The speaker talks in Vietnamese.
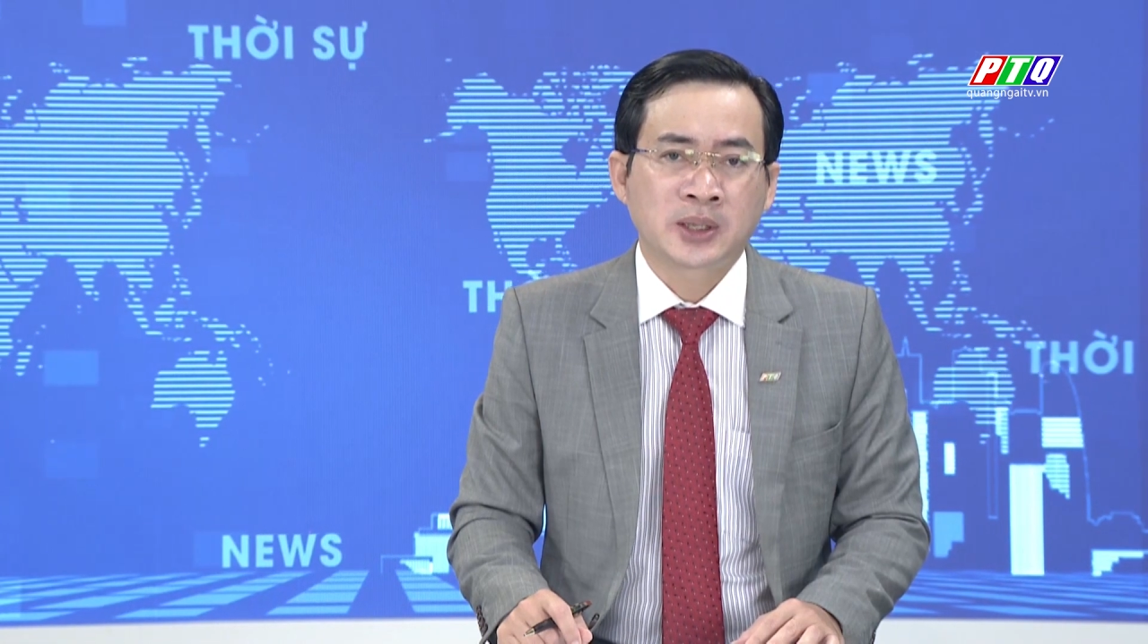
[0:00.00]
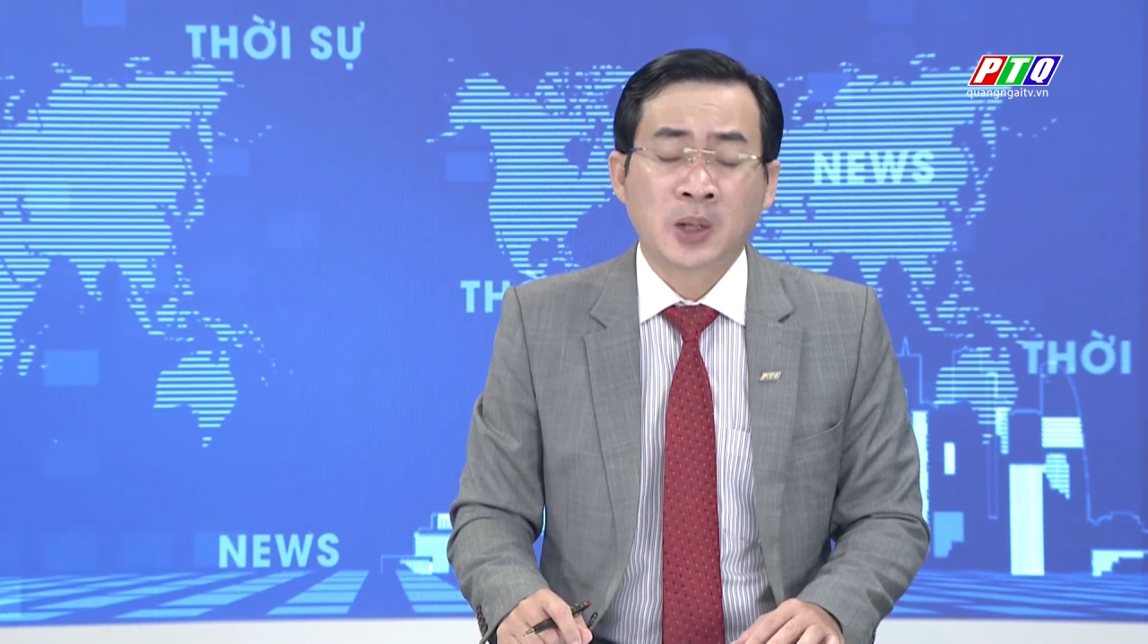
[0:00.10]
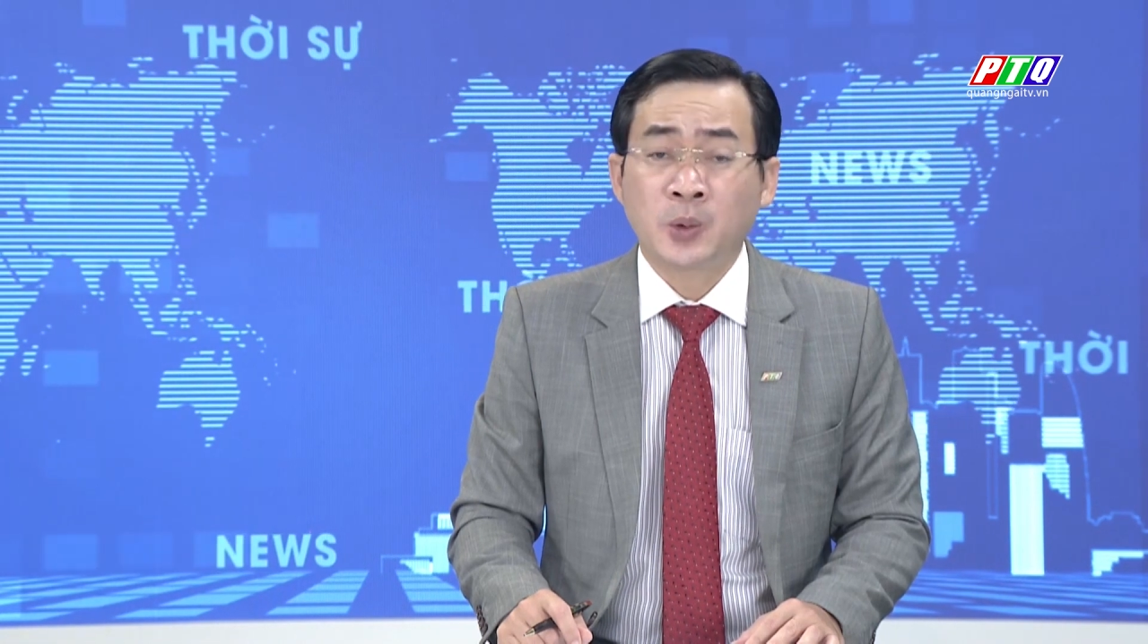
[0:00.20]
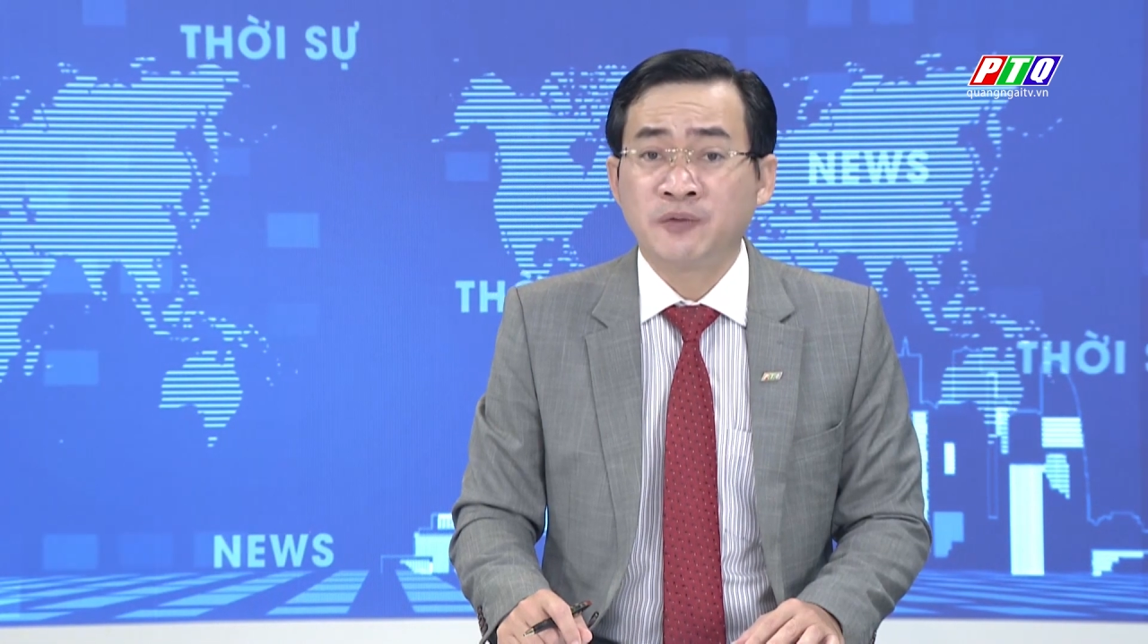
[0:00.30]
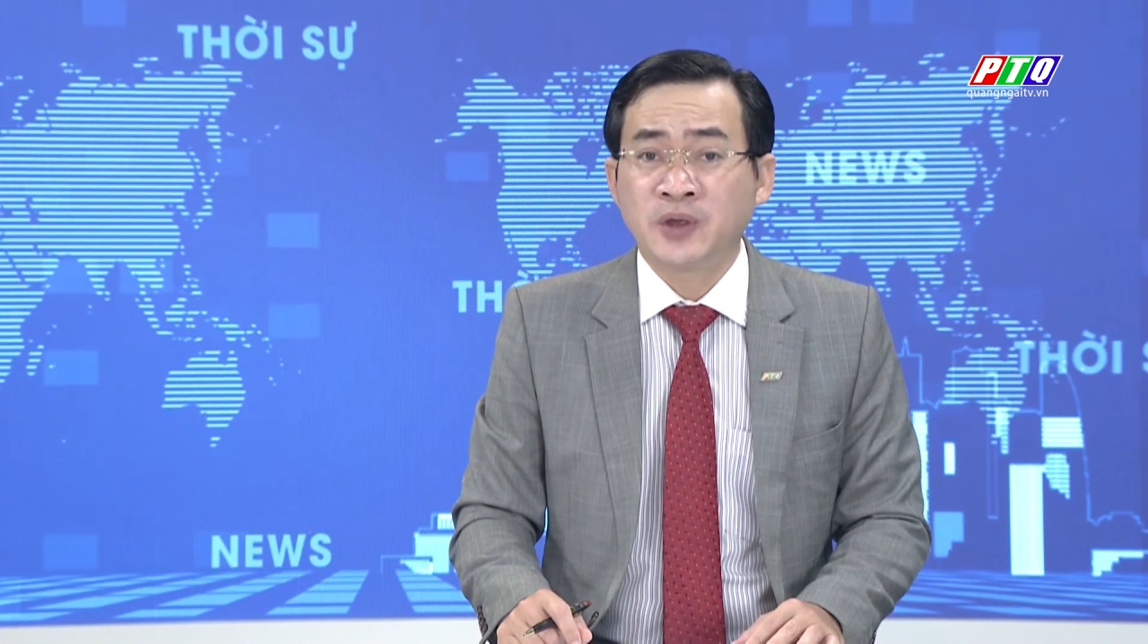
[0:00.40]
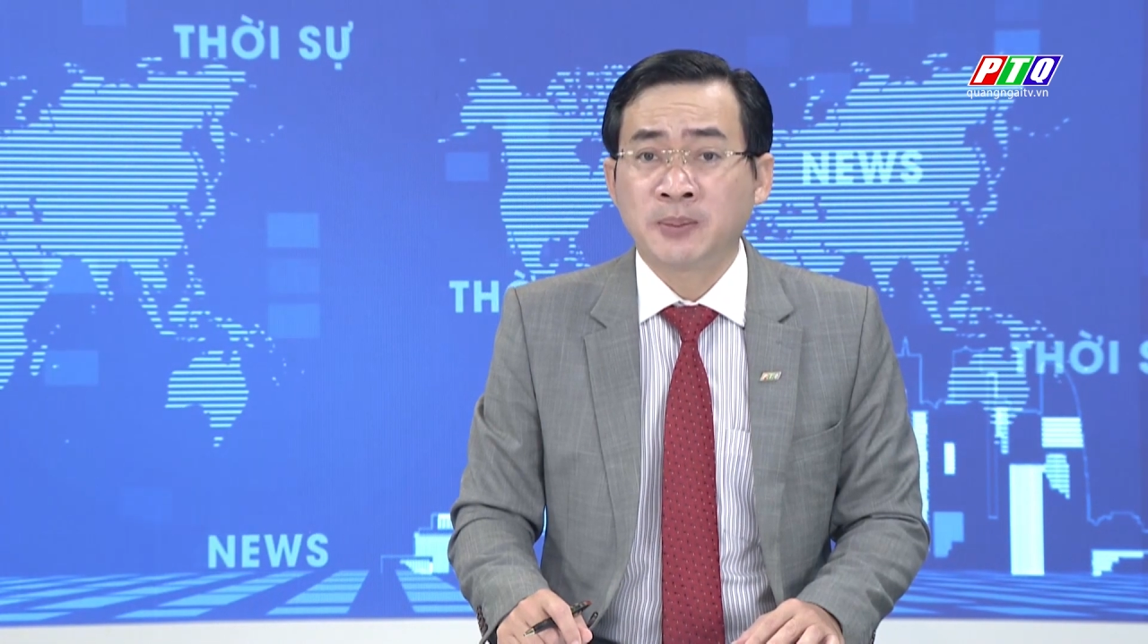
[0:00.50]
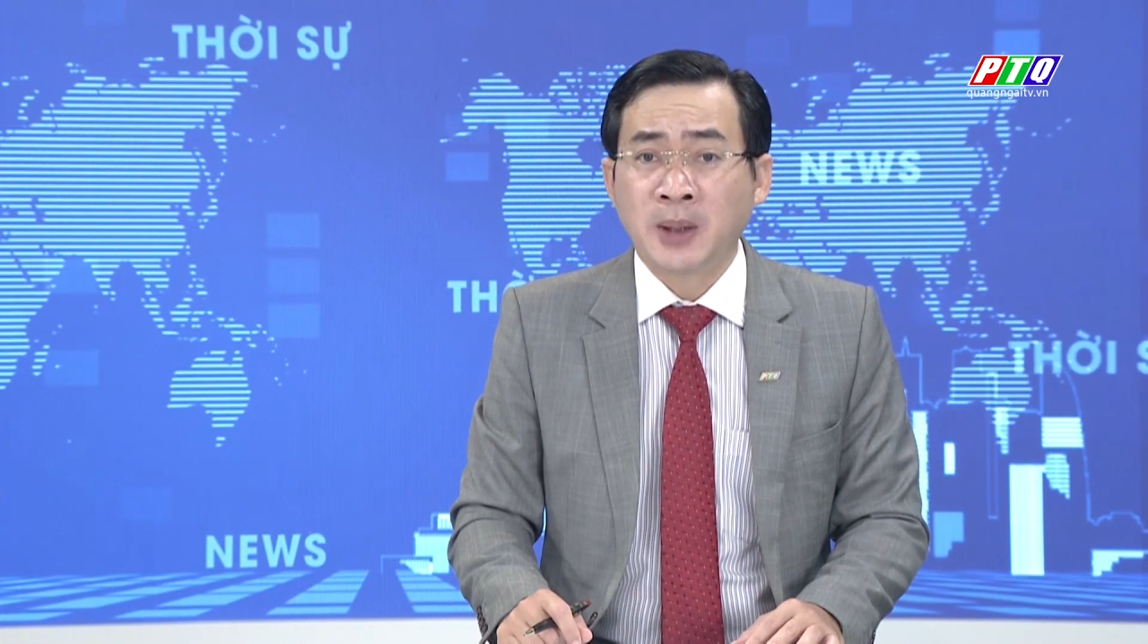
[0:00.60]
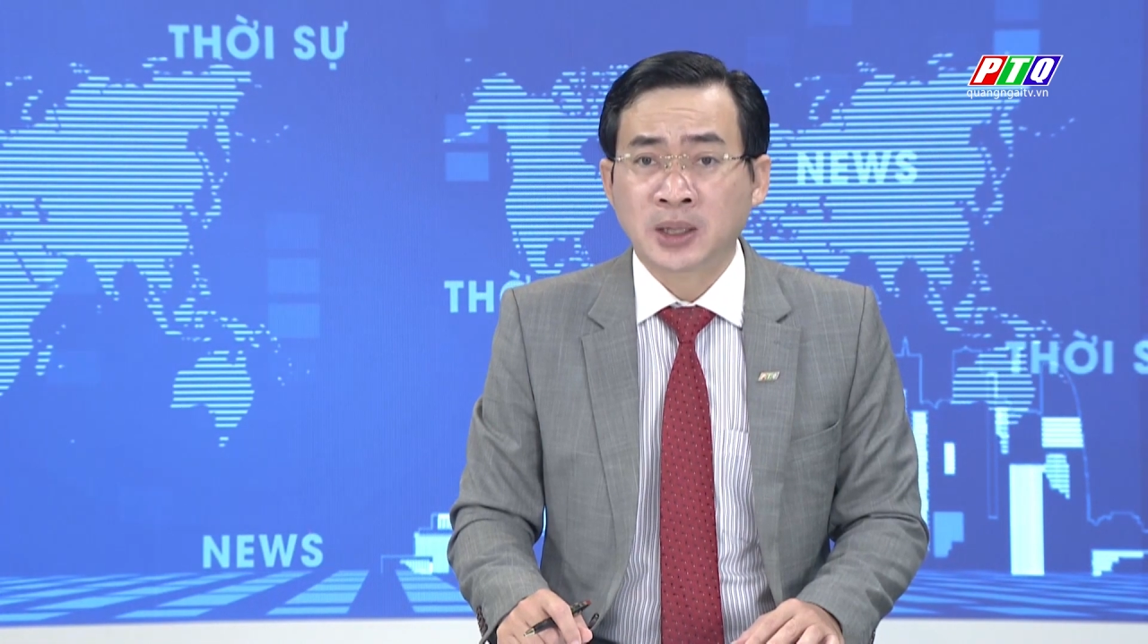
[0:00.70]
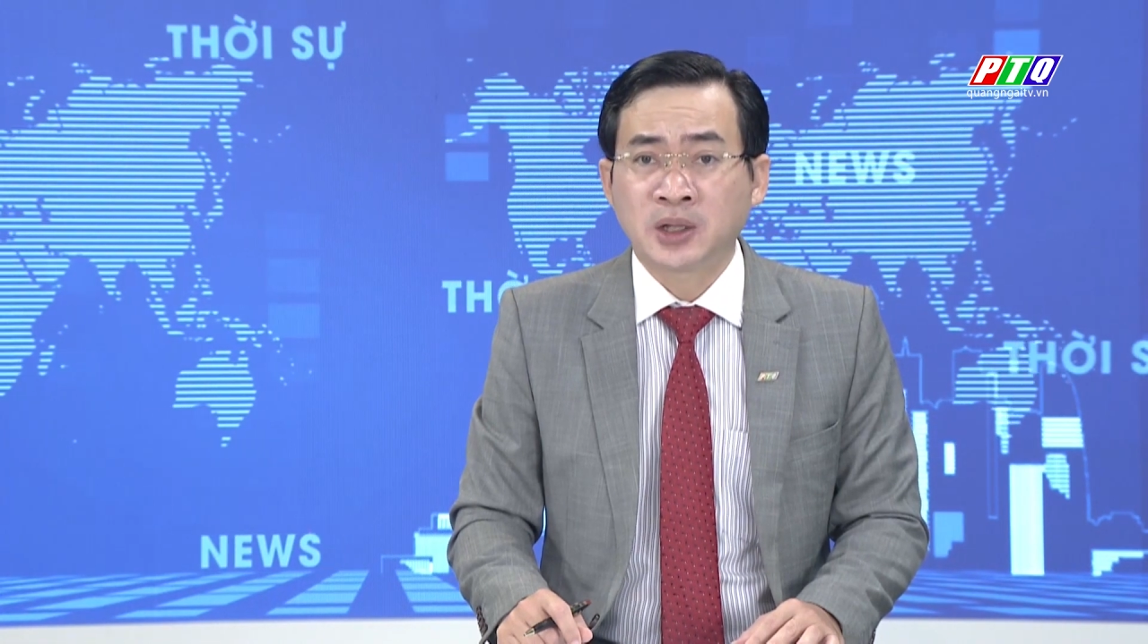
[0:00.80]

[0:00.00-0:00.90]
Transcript: các ủy viên Ban